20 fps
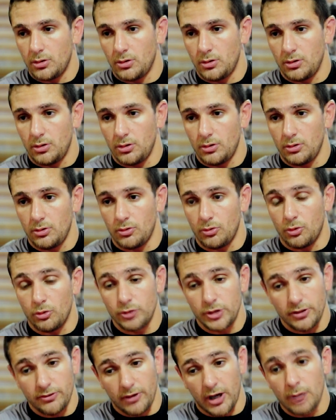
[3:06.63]
euh,
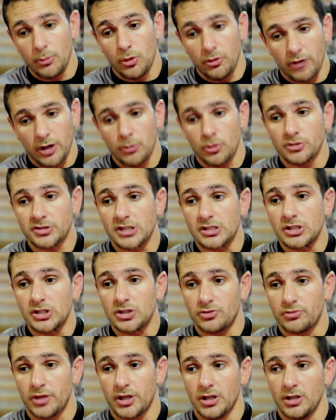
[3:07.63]
on est vraiment, vraiment
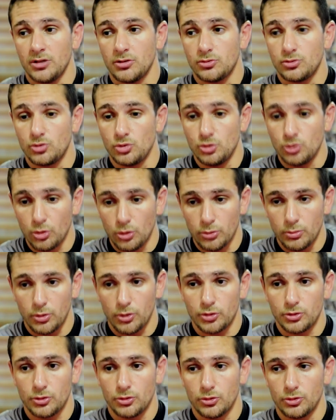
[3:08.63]
satisfait du
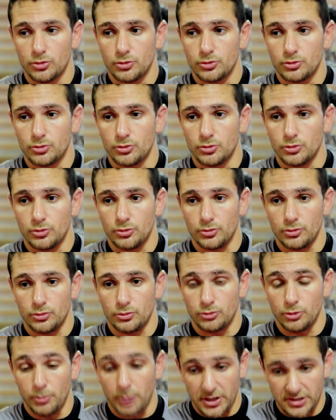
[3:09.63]
nombre de,
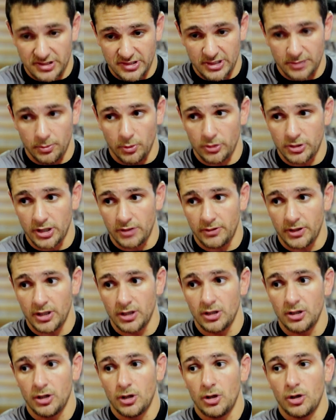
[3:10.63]
participants qu'il y avait.